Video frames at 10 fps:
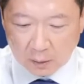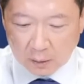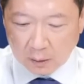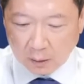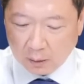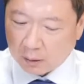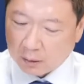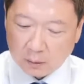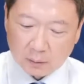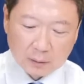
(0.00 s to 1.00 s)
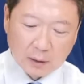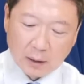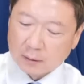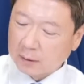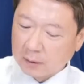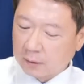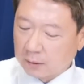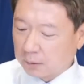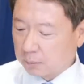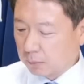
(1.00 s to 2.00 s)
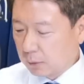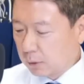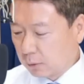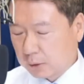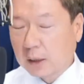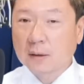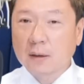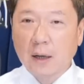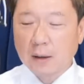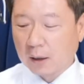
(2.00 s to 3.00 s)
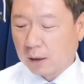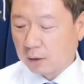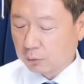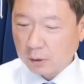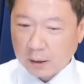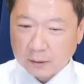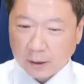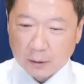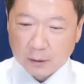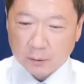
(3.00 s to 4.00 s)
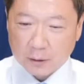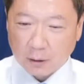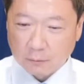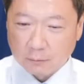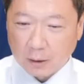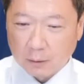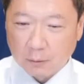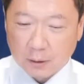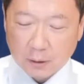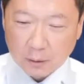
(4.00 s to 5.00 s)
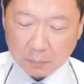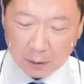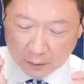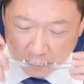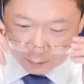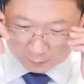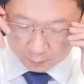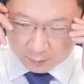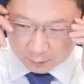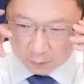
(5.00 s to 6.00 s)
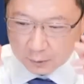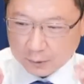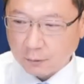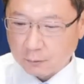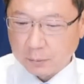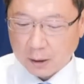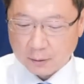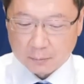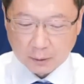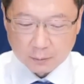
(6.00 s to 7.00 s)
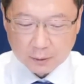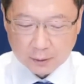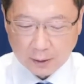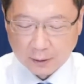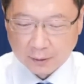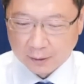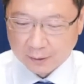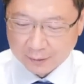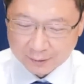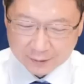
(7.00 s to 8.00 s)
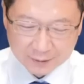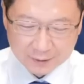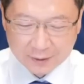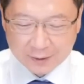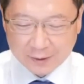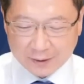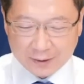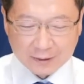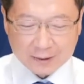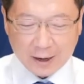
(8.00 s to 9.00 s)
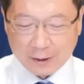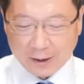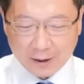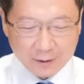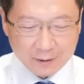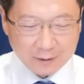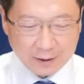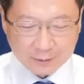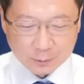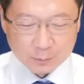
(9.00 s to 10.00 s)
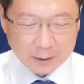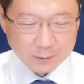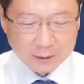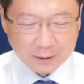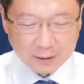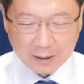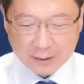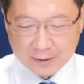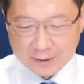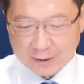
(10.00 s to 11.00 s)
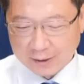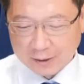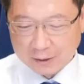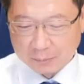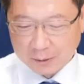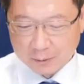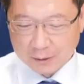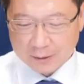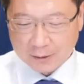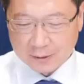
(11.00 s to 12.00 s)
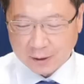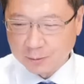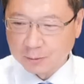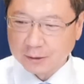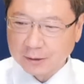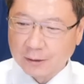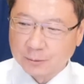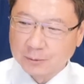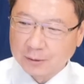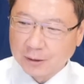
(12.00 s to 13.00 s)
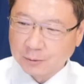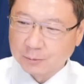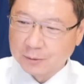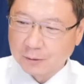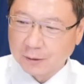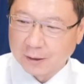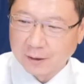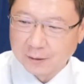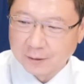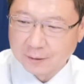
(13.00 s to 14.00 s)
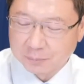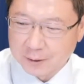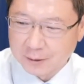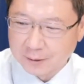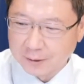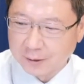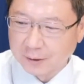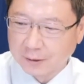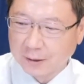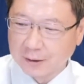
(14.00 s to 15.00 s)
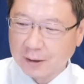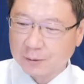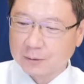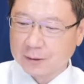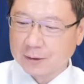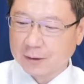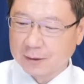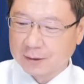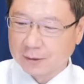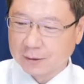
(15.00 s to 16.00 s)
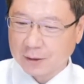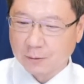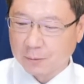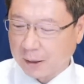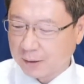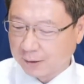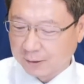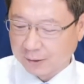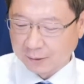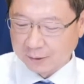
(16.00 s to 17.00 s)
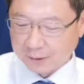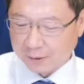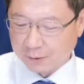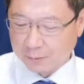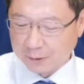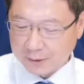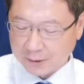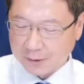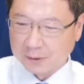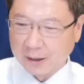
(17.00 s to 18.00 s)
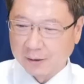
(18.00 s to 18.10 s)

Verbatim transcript: 啊，你看这个，讲实在的啦，哈，你说啊，台湾人会炒股啊？我跟各位报告啊，全世界最会炒股票是美国人呐。当逮完狼哈，还输美国人很大一截了。美国人才是炒股的大祖老祖宗呢哈，毕竟这个人家股市的历史都是超过百年了哦。我们再怎么样，